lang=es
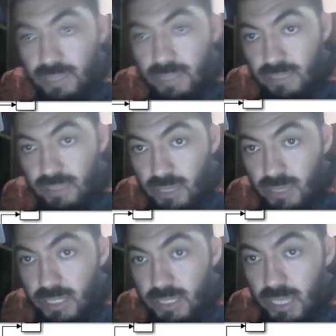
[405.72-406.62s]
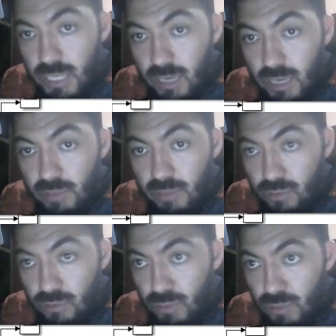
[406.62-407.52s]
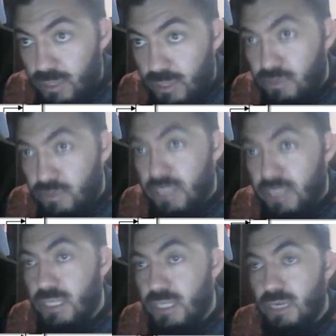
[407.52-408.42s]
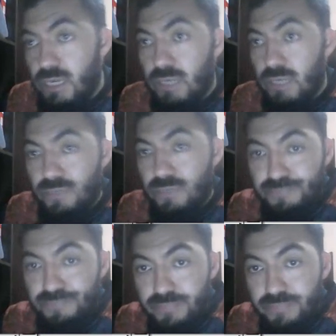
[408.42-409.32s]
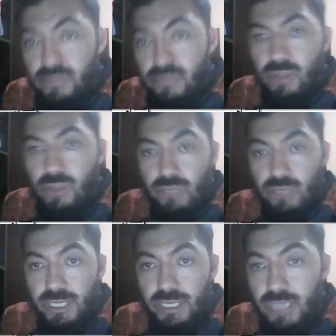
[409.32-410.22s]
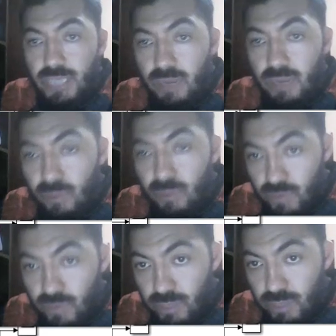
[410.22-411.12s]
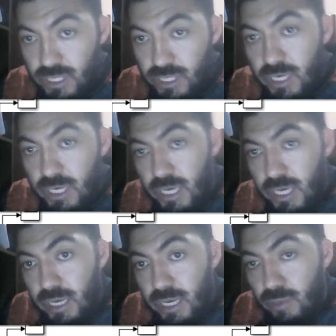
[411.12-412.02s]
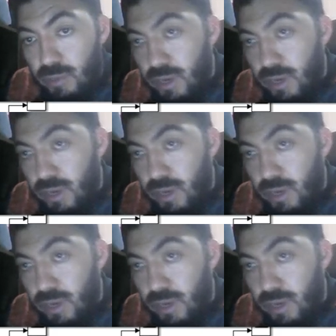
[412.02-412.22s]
pasa aquí ya cambiamos los valores por así decirlo listo entonces aquí ya cambiamos los valores por